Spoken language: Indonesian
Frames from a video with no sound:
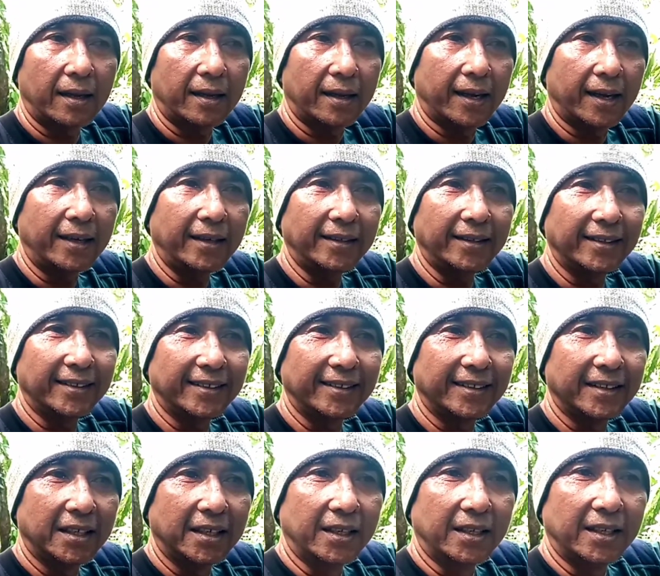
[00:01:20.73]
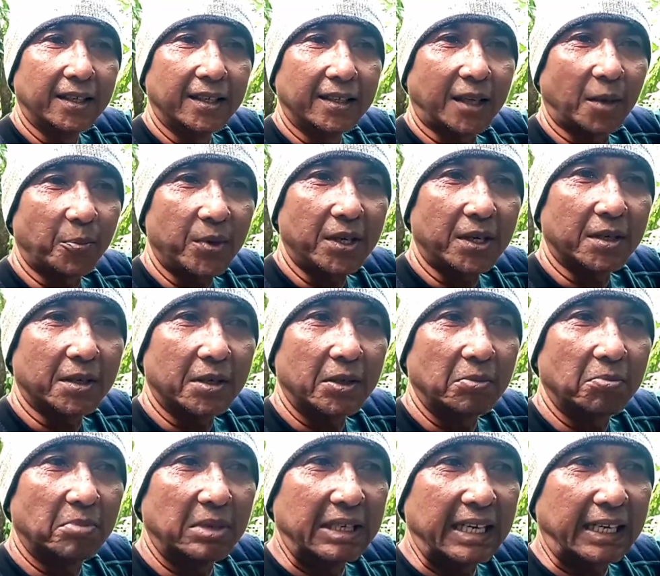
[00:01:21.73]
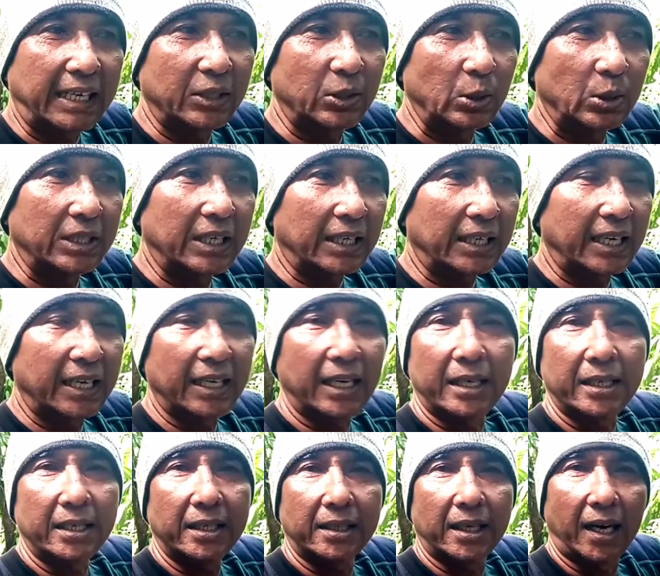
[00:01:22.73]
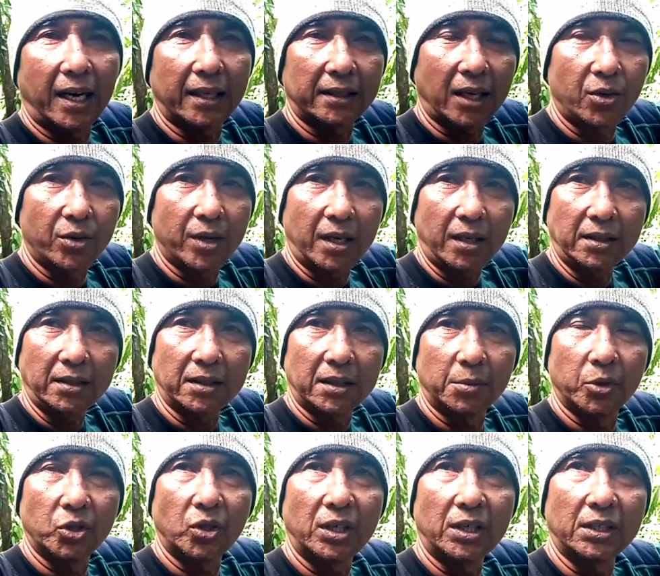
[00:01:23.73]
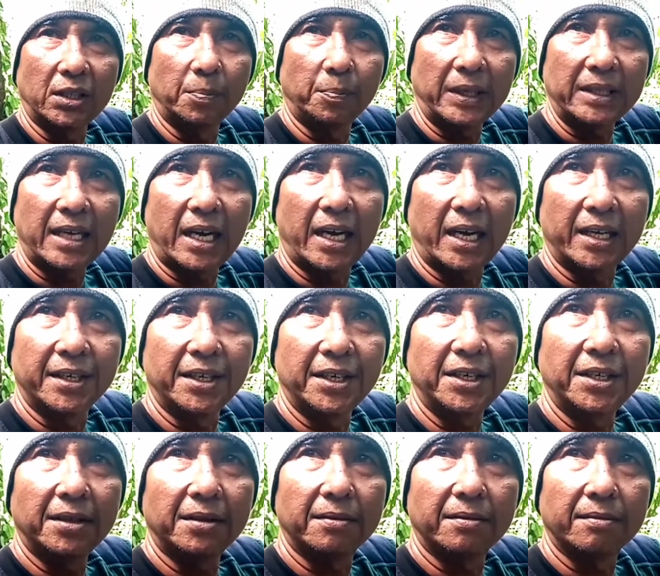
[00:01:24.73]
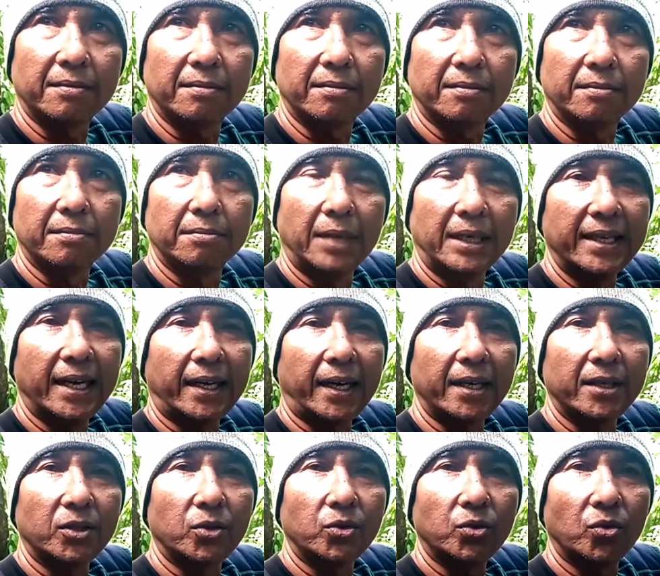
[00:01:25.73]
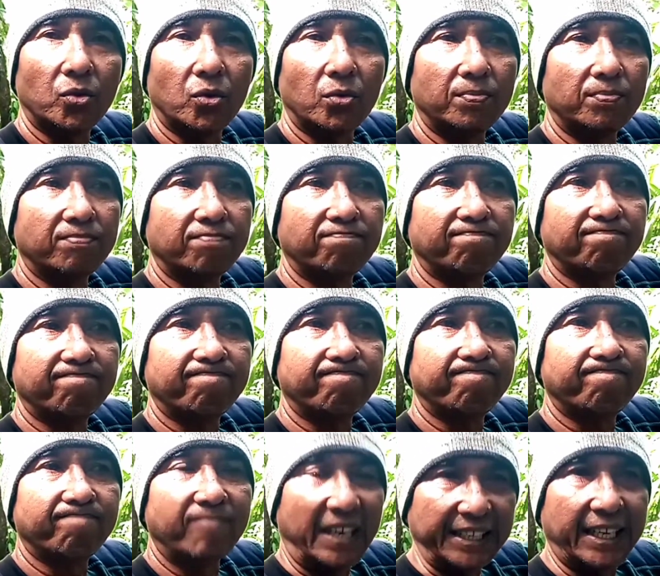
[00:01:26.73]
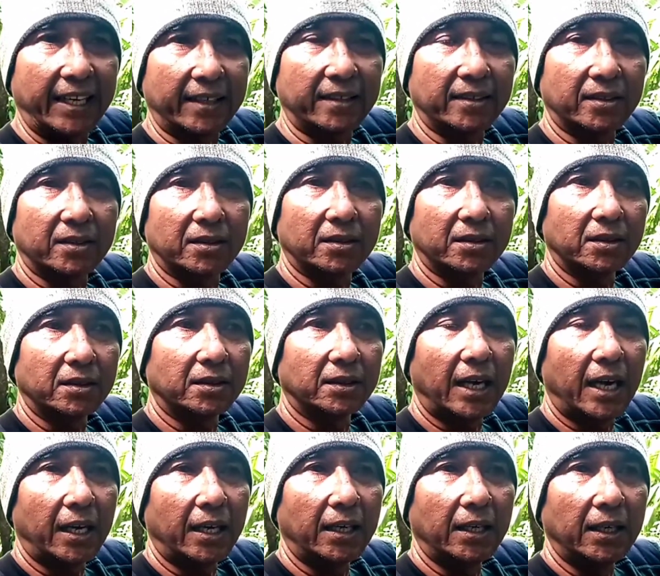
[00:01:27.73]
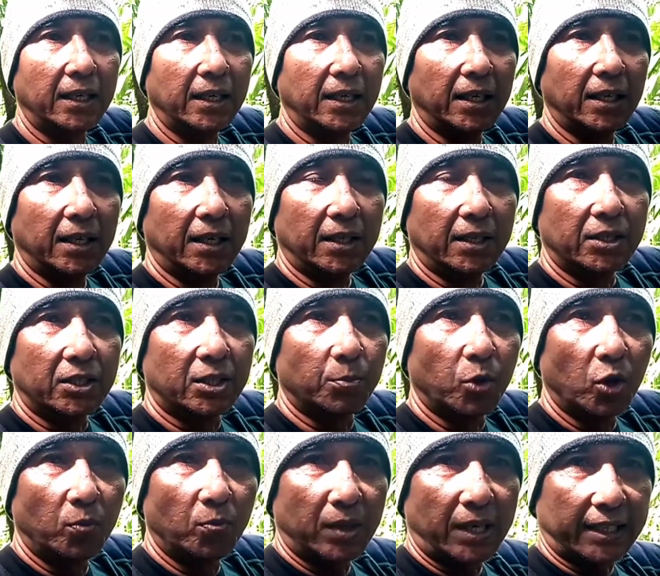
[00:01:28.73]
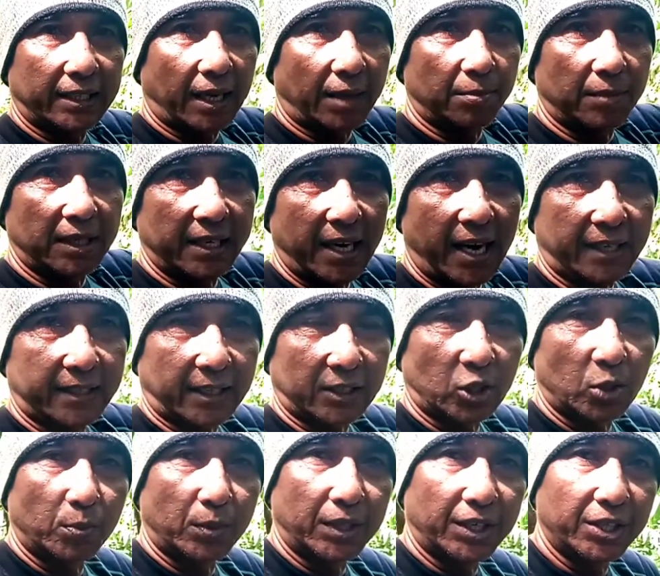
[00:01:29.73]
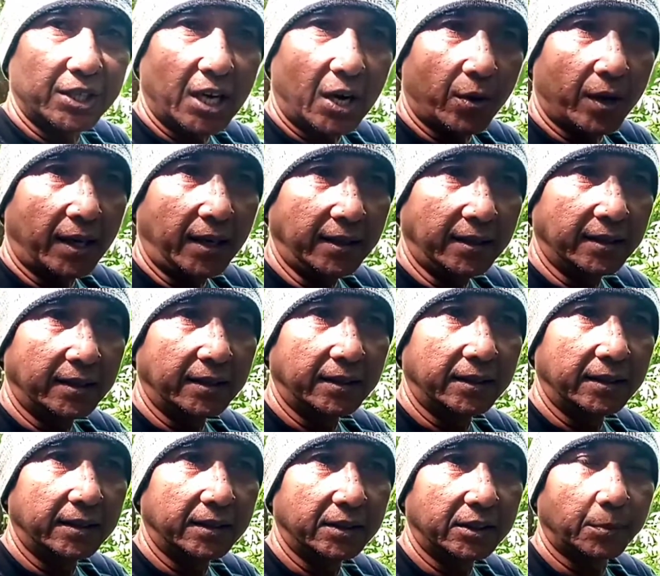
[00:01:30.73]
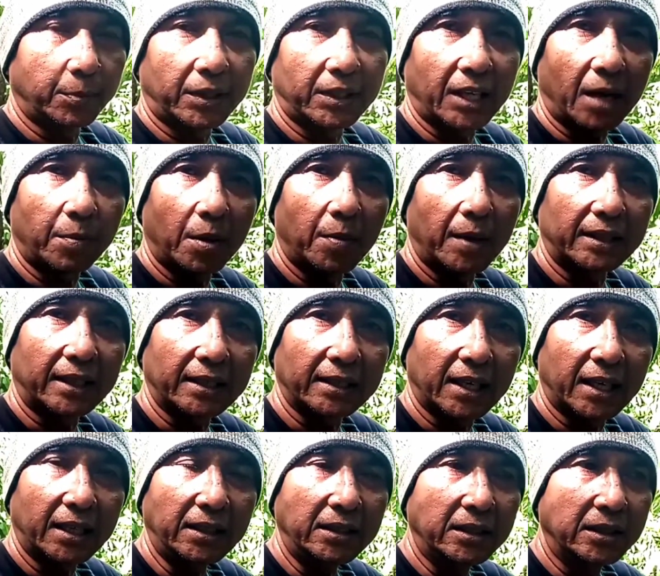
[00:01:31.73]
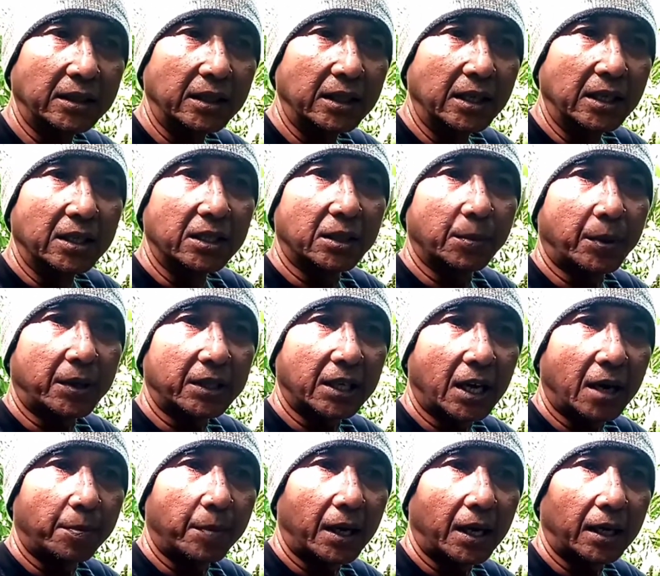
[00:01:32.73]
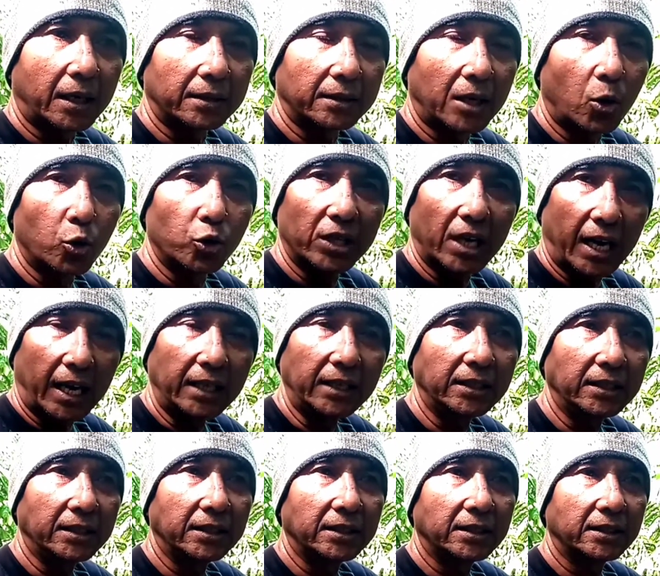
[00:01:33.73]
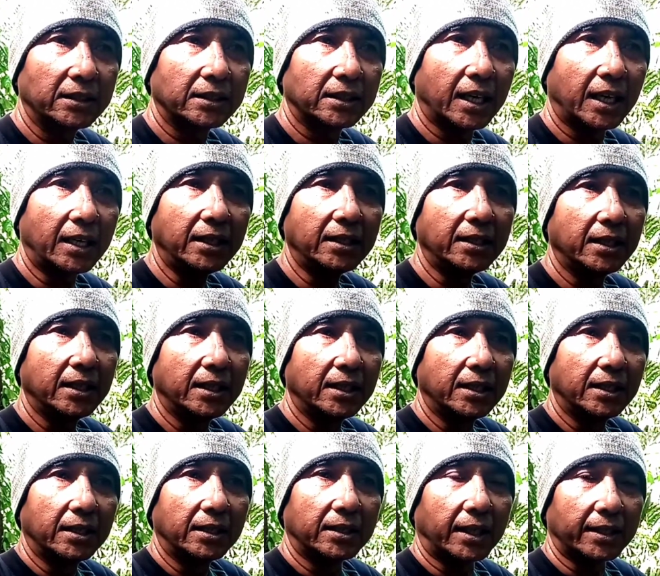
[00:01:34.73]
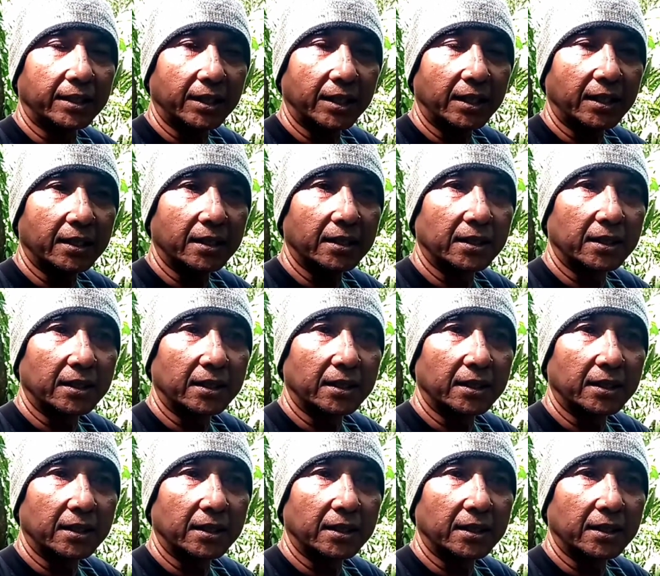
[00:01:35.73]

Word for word: Ya. Tapi benar atau tidak kelangkanya kita nggak tahu ya. Kebetulan di tempat saya ini bajaka itu cukup banyak. Nah, sebelum kita melihat atau meninjau ya seperti apa batangnya seperti apa daunnya ya nanti